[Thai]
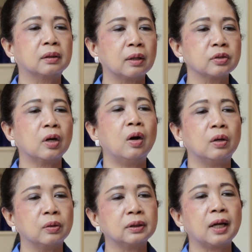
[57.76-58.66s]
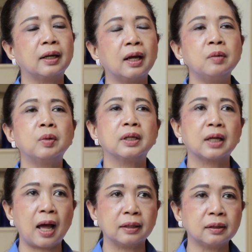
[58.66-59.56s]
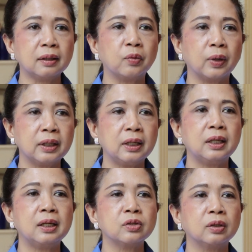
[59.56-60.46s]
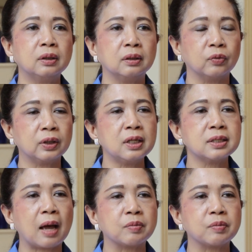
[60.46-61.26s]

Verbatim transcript: เราจะของงดการให้บริการตั้งแต่วันนี้จนถึงวันที่